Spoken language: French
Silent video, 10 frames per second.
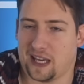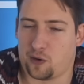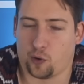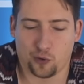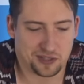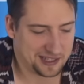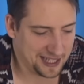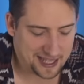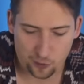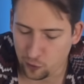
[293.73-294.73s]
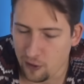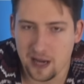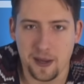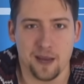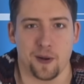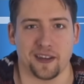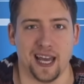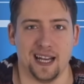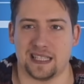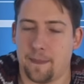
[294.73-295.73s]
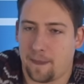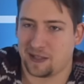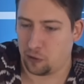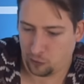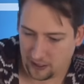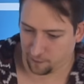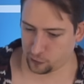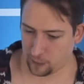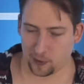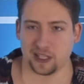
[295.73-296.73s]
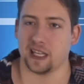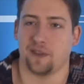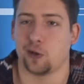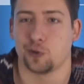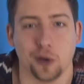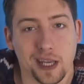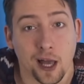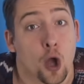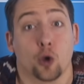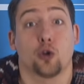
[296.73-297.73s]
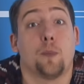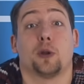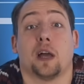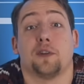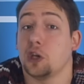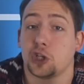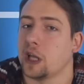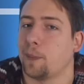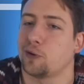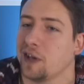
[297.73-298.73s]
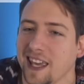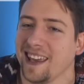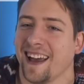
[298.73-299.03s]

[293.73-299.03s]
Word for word: ta curiosité n'a aucune limite, bordel C'est pas parce que tu défonces le portail avec le sourire que tu peux t'inviter chez n'importe qui,